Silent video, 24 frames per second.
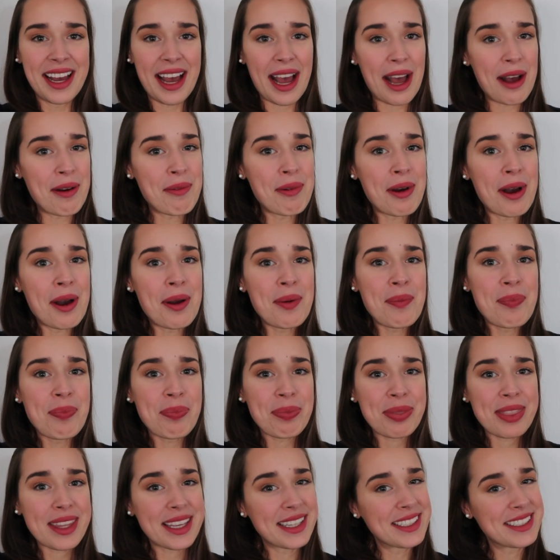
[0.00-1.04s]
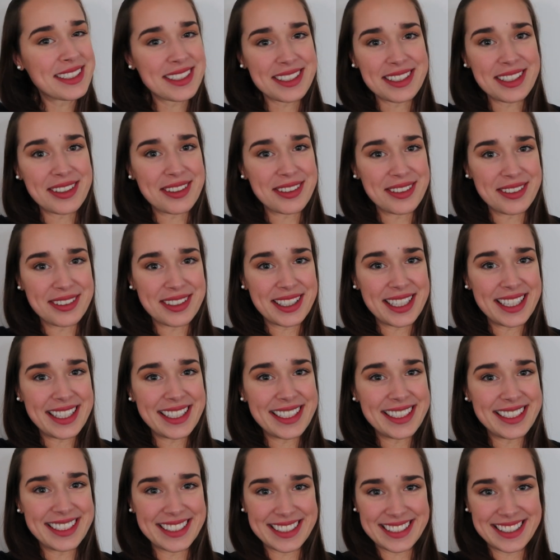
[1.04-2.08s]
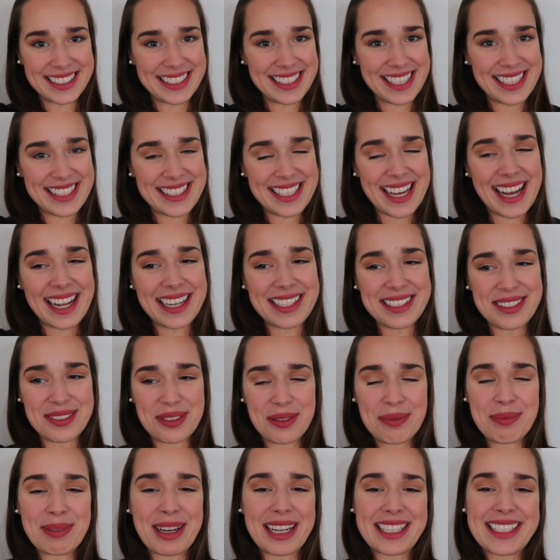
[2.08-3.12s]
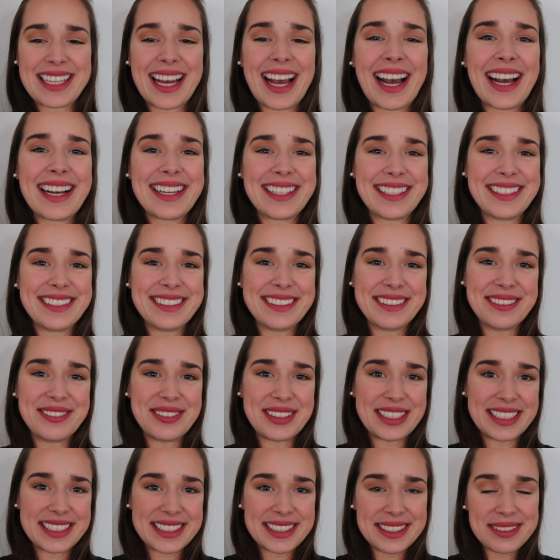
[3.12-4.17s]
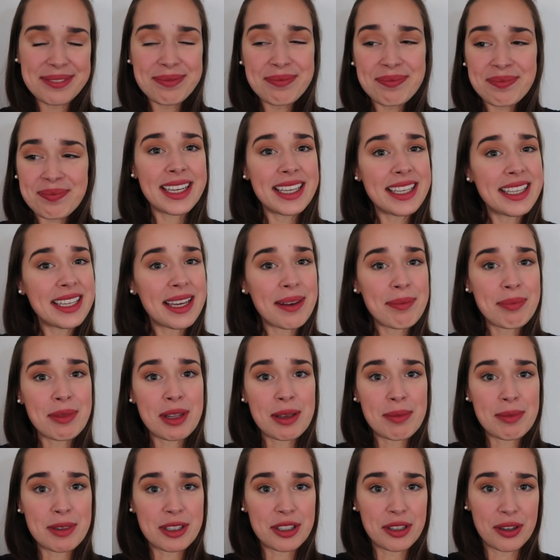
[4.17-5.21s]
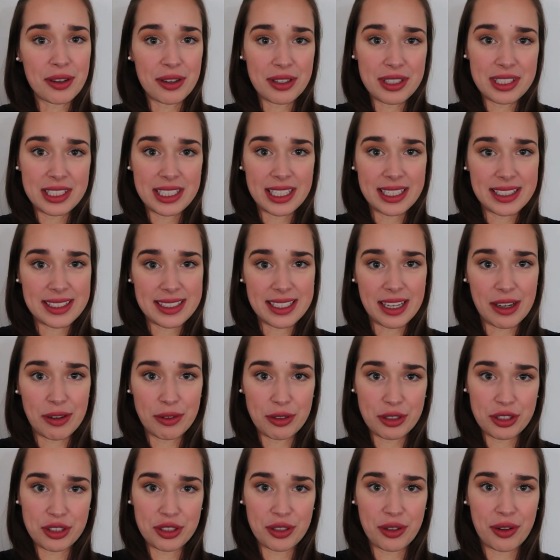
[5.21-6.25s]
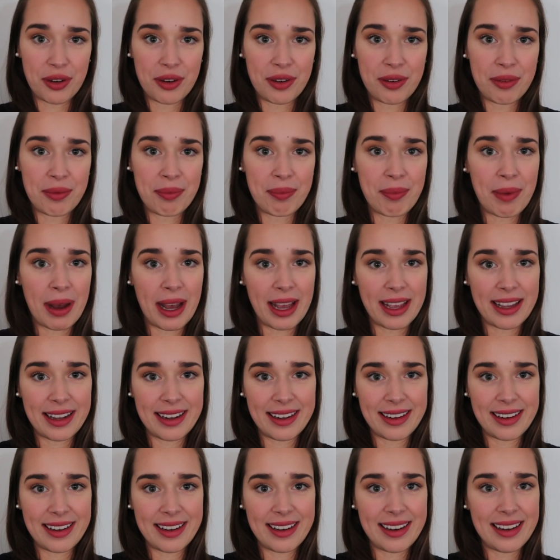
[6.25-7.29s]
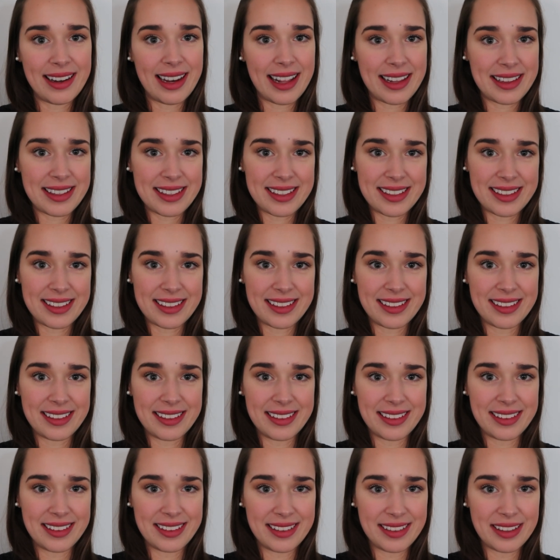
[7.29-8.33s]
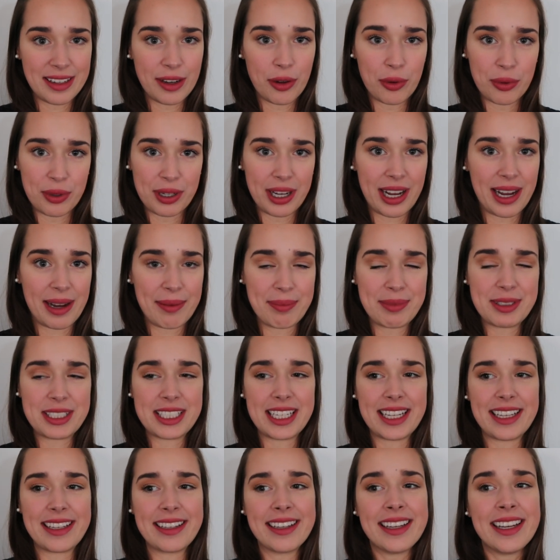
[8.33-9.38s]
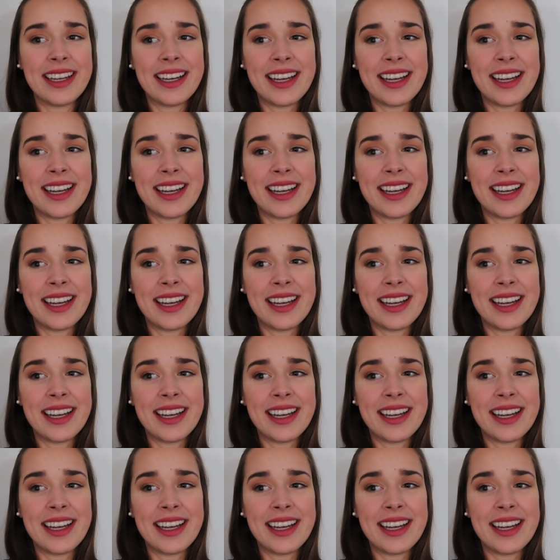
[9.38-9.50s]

Aber es ist auch okay, das ist jetzt ja alles nur ein paar Tage gewesen. Ich habe nämlich heute jetzt auch schon meinen letzten Low Carb Day.